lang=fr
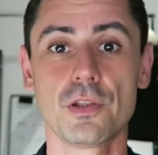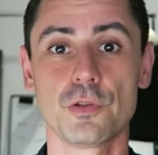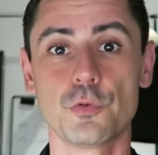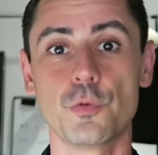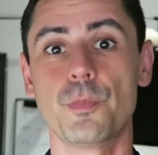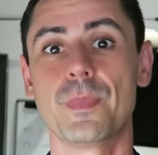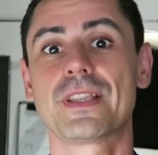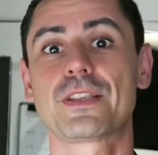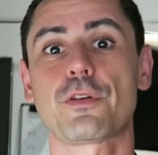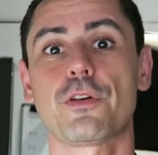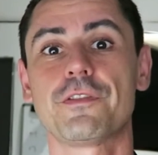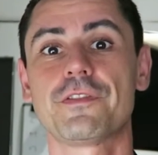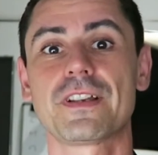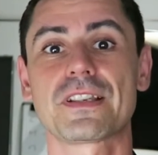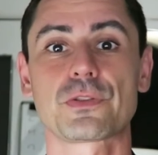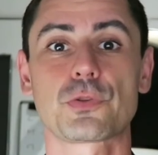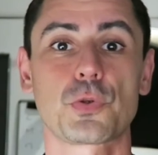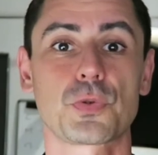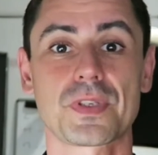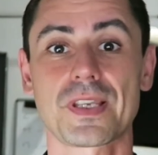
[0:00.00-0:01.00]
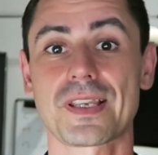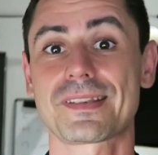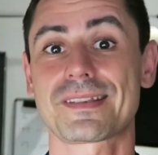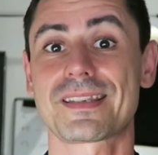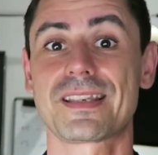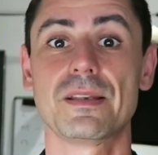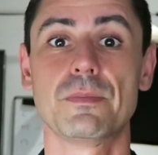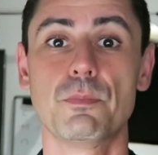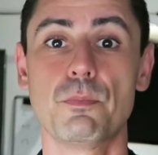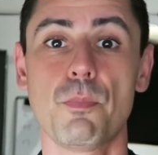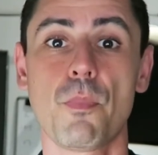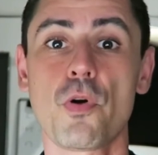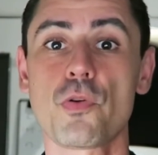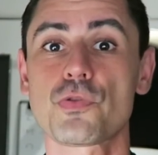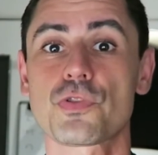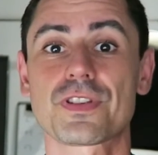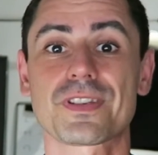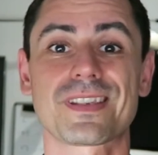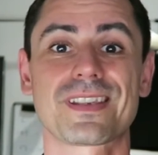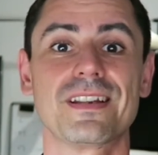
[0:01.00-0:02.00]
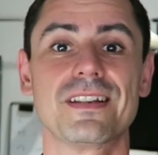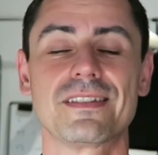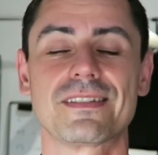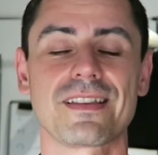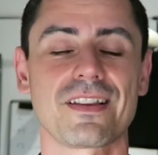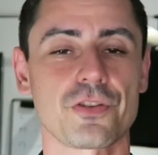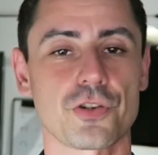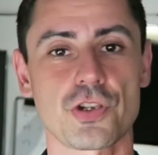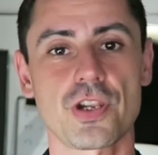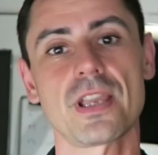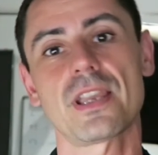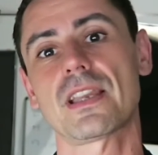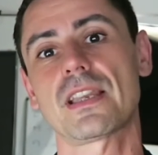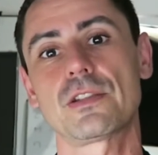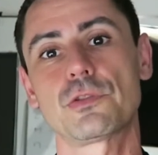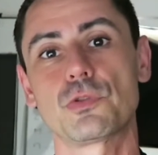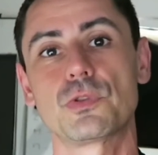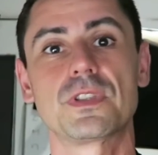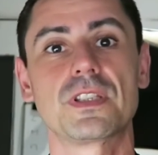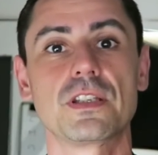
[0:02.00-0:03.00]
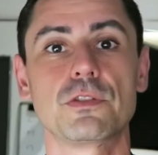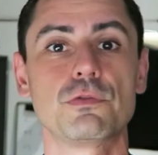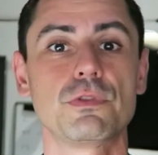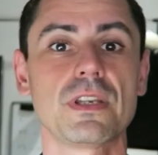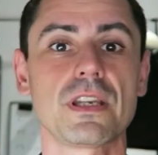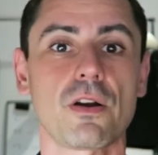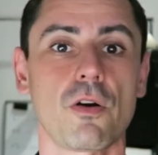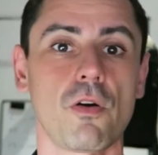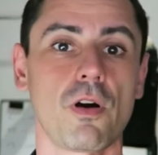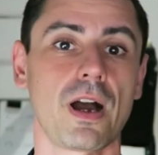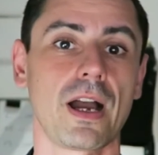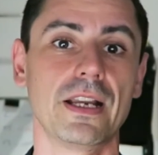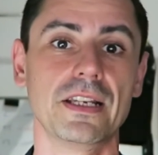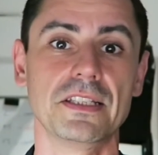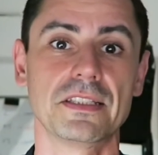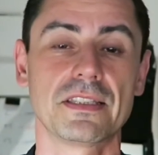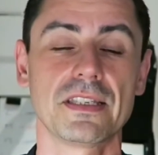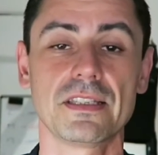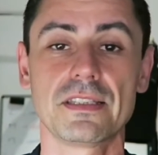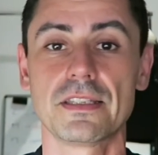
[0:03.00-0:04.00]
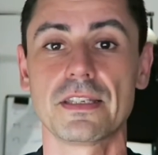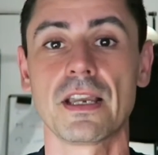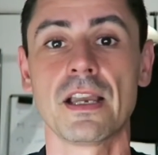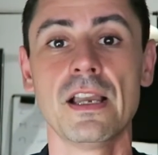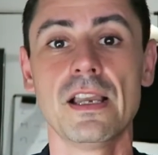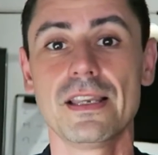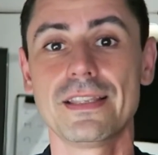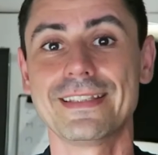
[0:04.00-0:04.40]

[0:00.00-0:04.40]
de mettre en face de ça ce qu'ils mangent, ce qu'ils ingèrent et de déduire en réalité des,